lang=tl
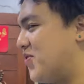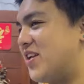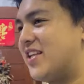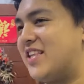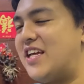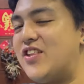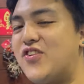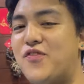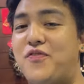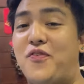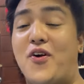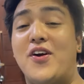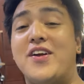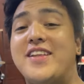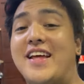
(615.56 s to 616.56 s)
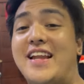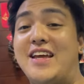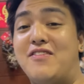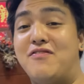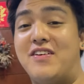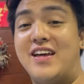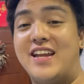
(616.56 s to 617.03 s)
unit dito for
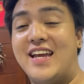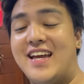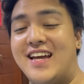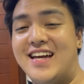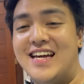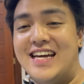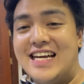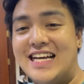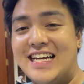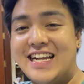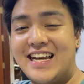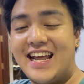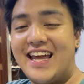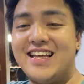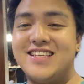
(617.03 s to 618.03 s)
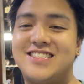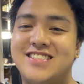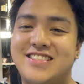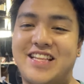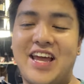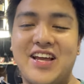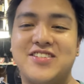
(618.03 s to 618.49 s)
delivery.
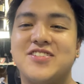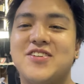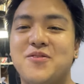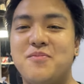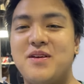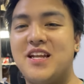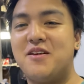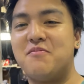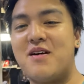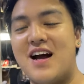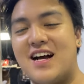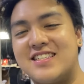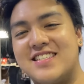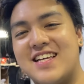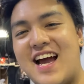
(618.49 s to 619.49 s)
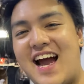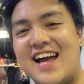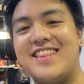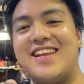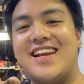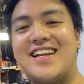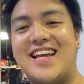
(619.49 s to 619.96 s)
Raised Taser Minimax,
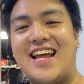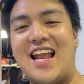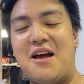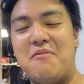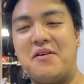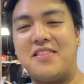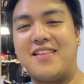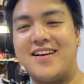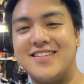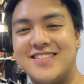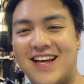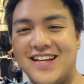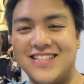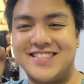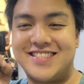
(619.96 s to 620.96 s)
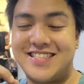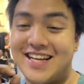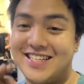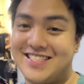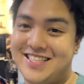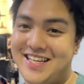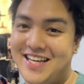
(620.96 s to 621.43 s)
100 kilometers at
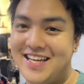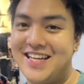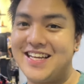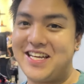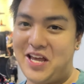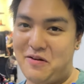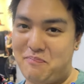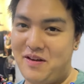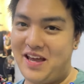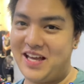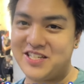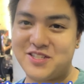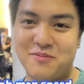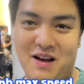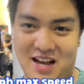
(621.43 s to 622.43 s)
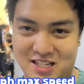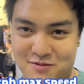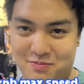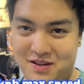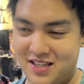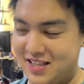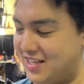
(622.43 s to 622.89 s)
60 kph
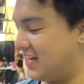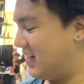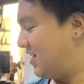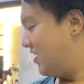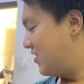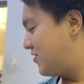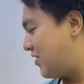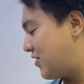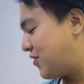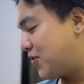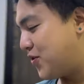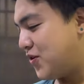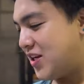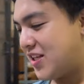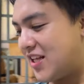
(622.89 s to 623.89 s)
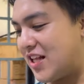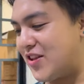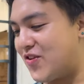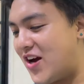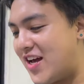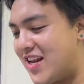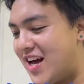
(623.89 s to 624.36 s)
max speed. So itong unit na
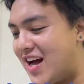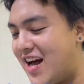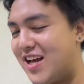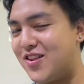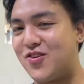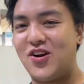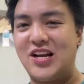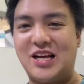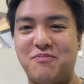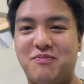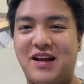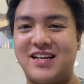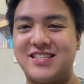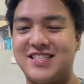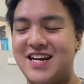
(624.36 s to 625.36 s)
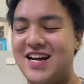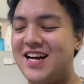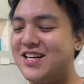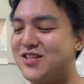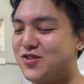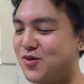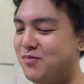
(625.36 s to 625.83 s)
to ay naka-hydraulic brakes
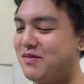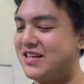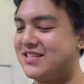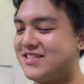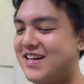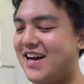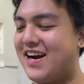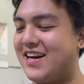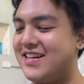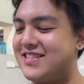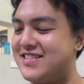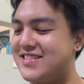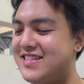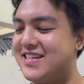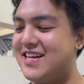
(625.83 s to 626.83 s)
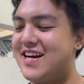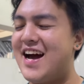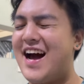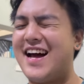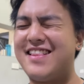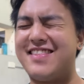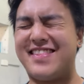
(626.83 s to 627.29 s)
na, tubeless stars,
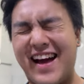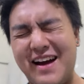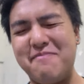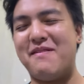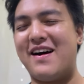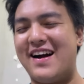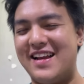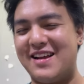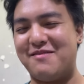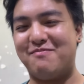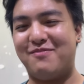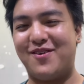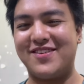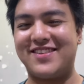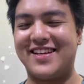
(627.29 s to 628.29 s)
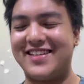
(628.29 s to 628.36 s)
at napakalambot